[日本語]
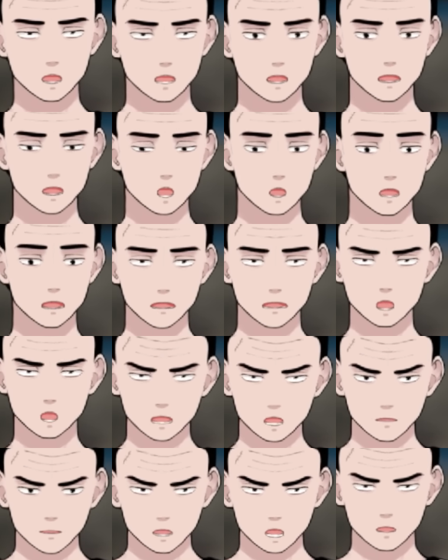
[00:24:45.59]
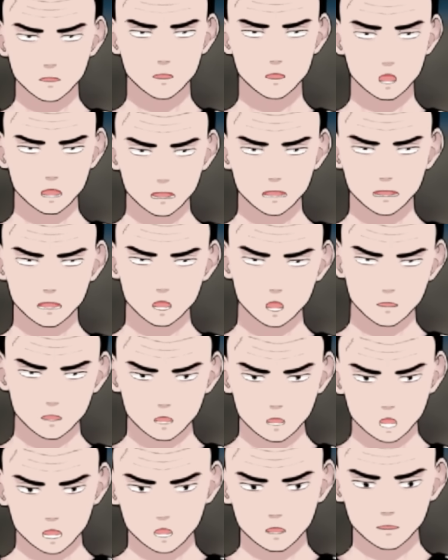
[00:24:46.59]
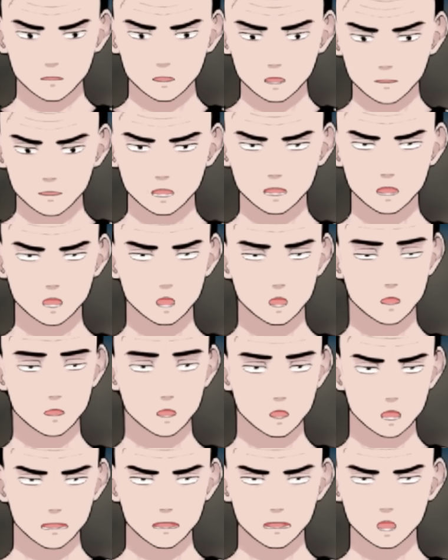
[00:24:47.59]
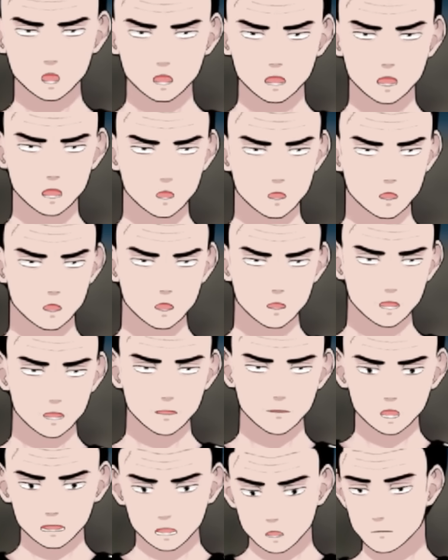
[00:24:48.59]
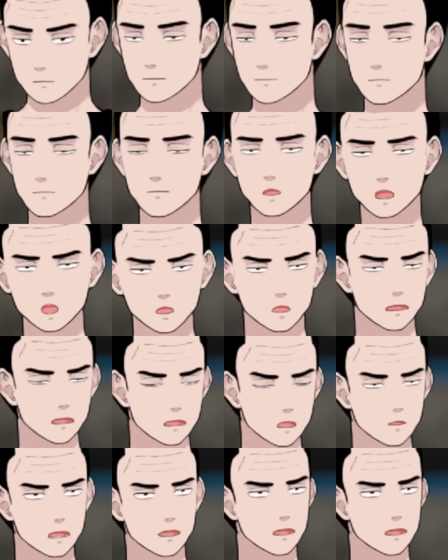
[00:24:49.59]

親が晩酌、親がタバコ吸う、やっぱり子供はいいかなってなると思いますんで、